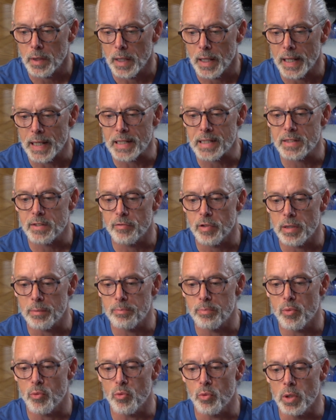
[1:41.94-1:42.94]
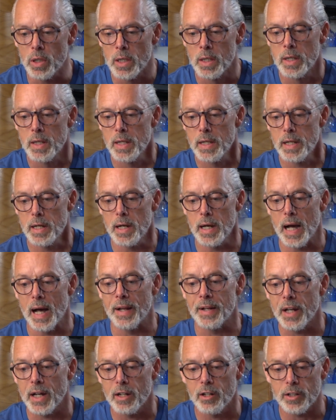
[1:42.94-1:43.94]
activate pool.
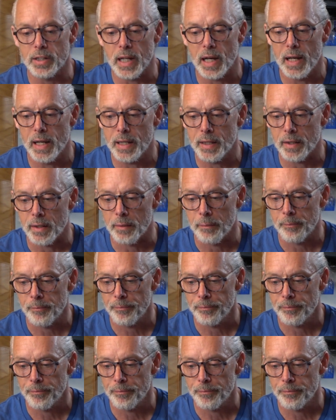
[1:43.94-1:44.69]
en Angleterre,